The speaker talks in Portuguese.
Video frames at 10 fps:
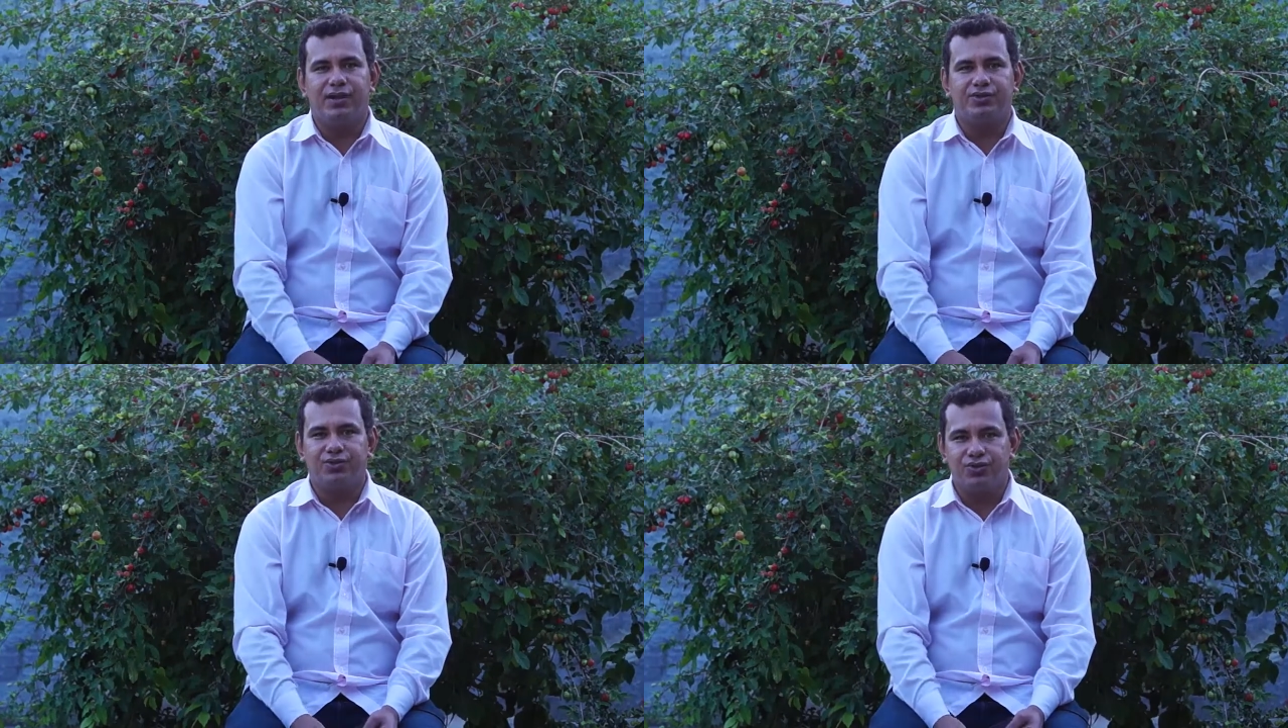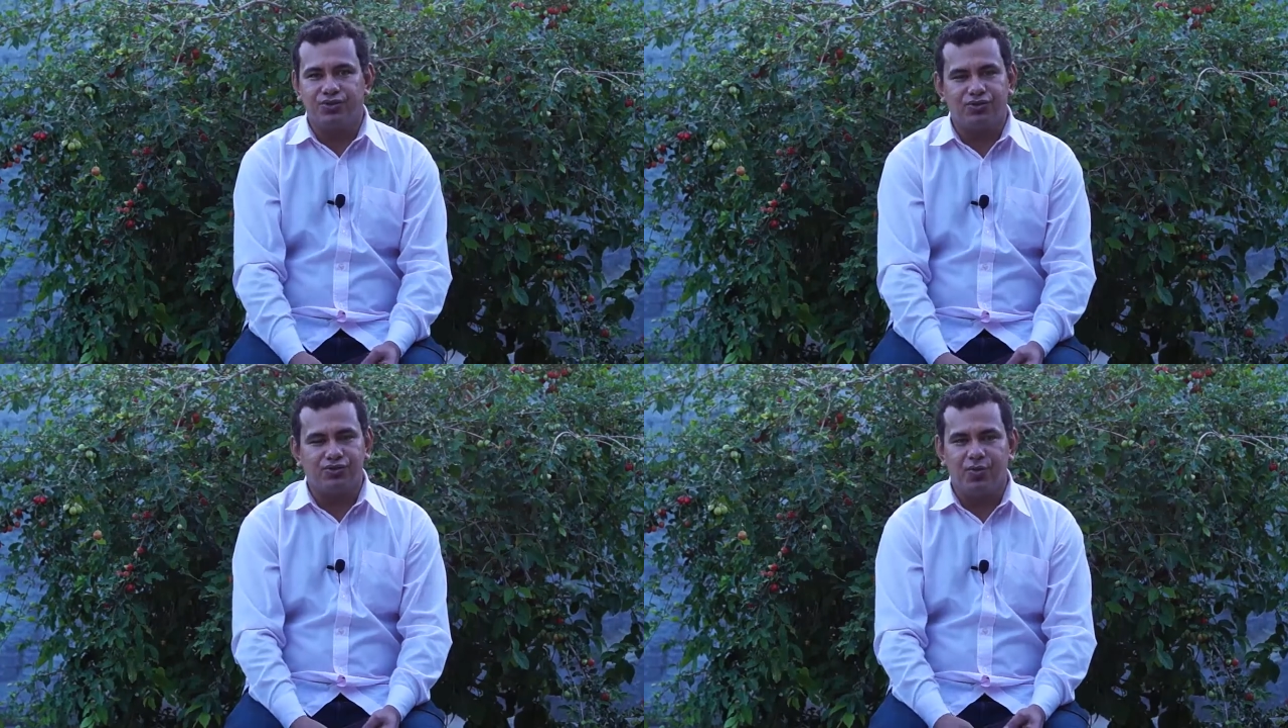em
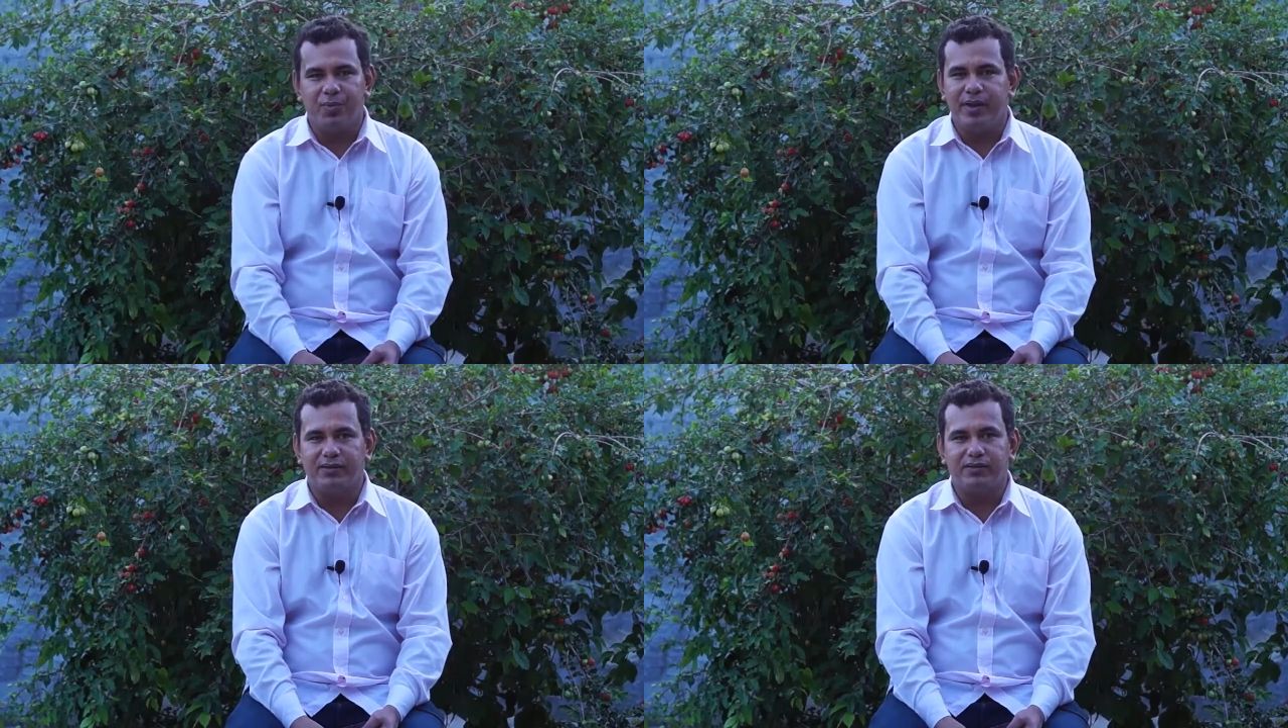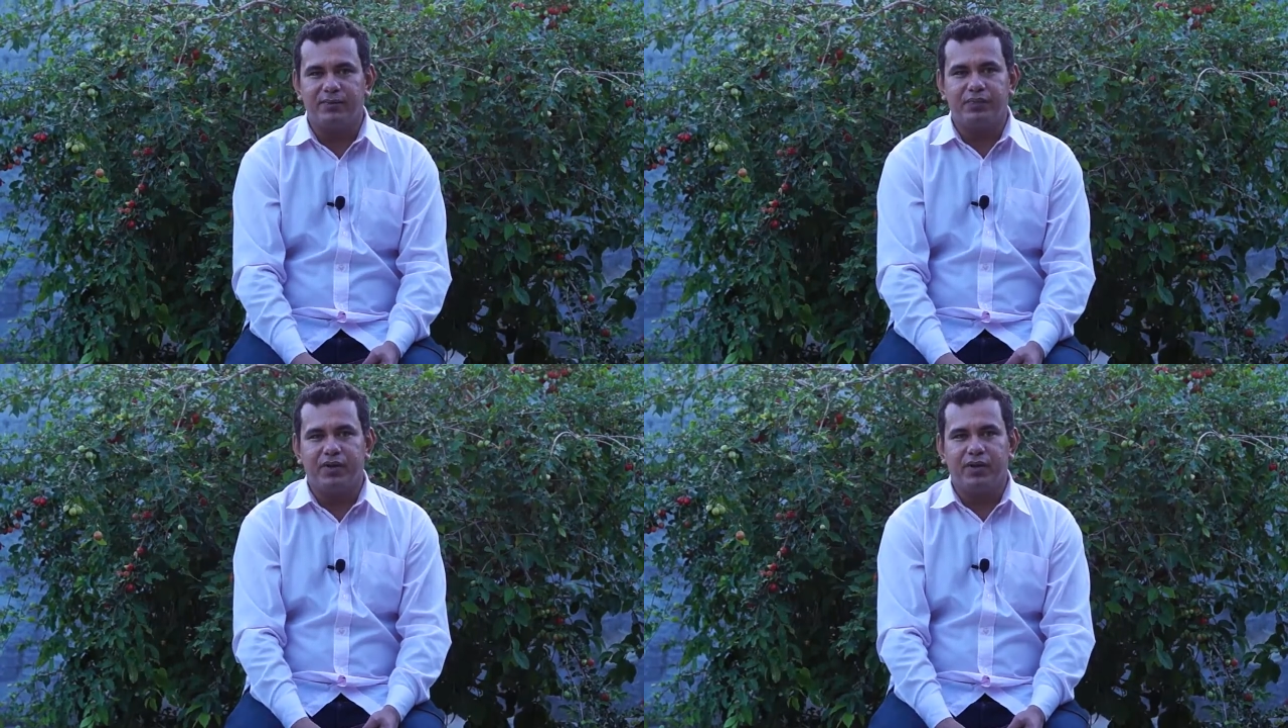todos os momentos.
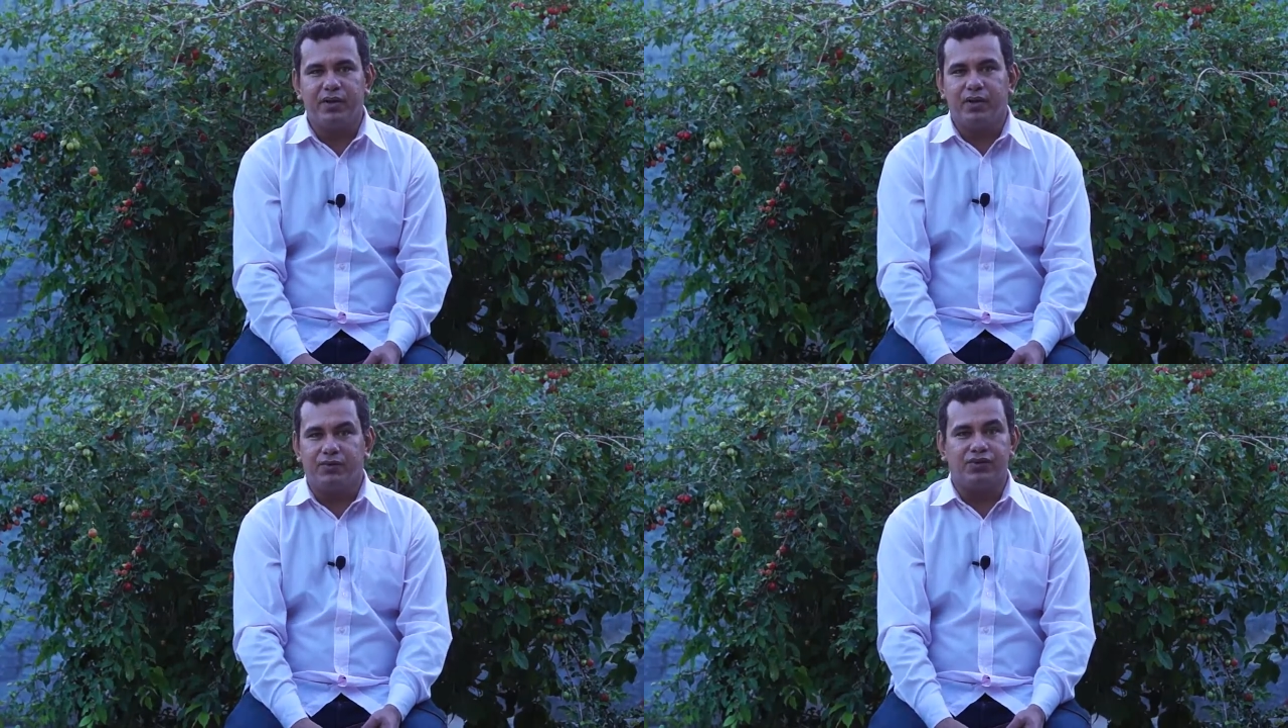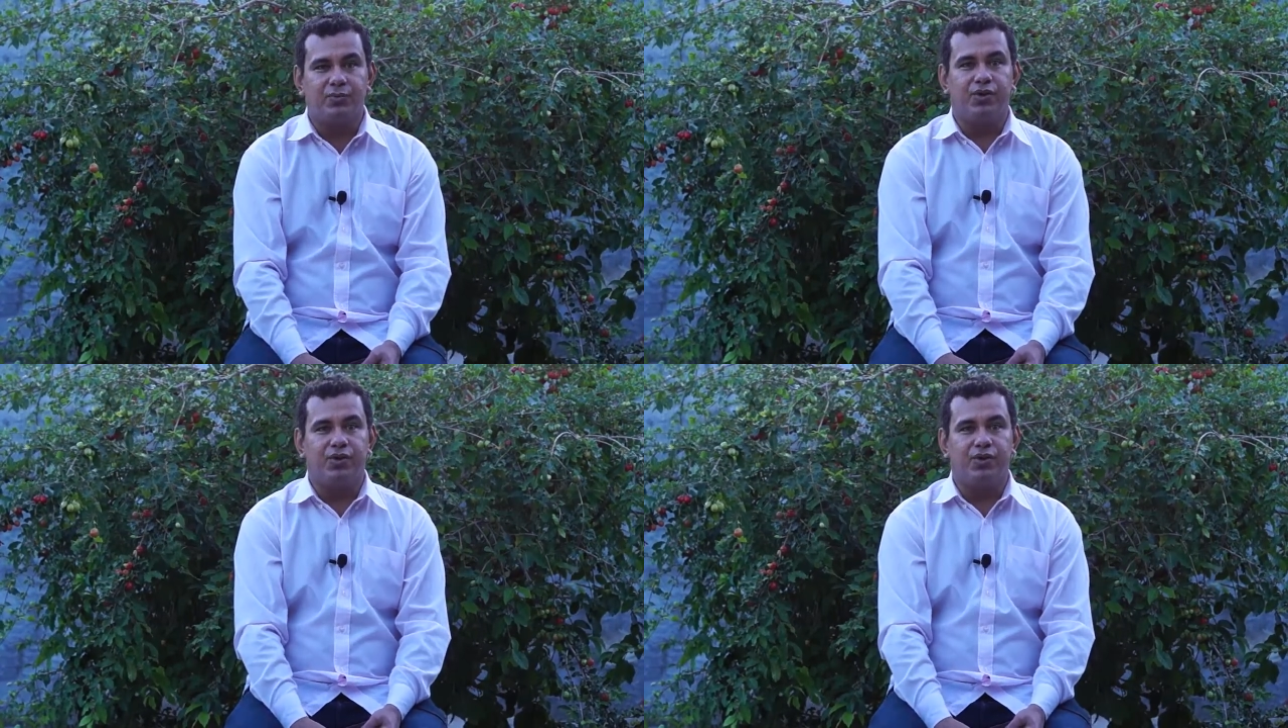Você